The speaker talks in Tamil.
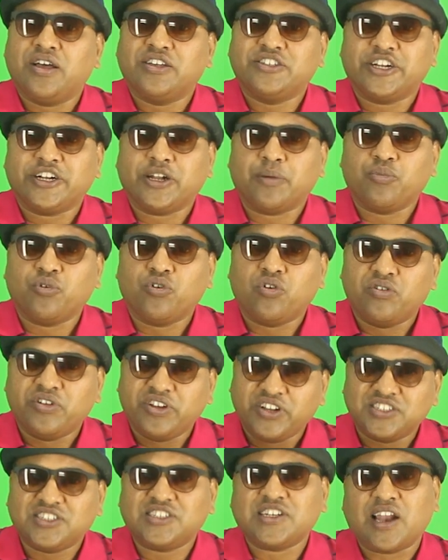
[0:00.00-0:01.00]
செட்டப்பும்
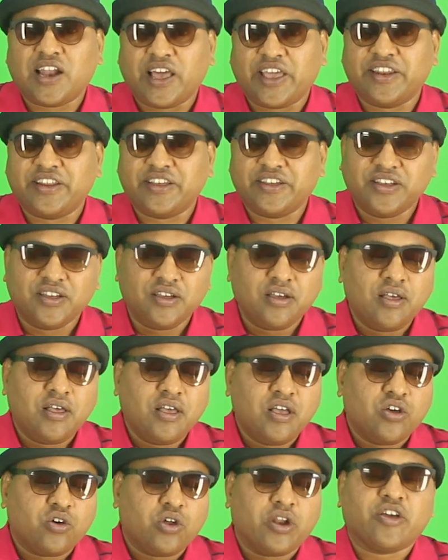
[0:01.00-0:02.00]
இன்ஸ்டால் ஆகிருக்கு
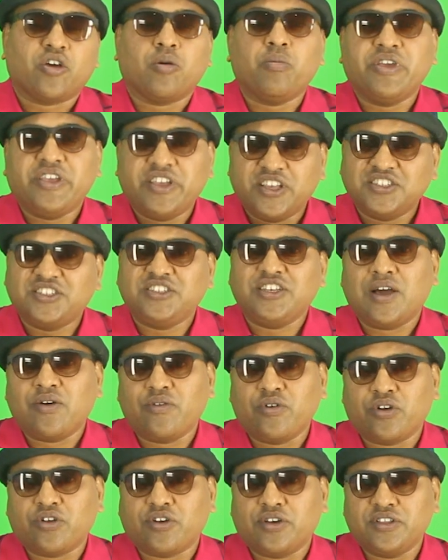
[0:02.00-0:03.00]
எனக்கு ரொம்ப
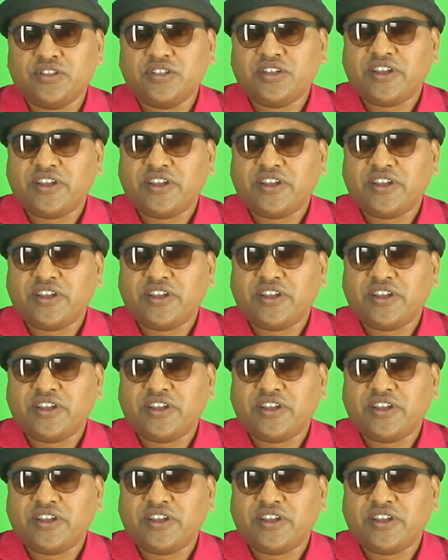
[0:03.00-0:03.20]
ஈஸியாகவும் இருக்குது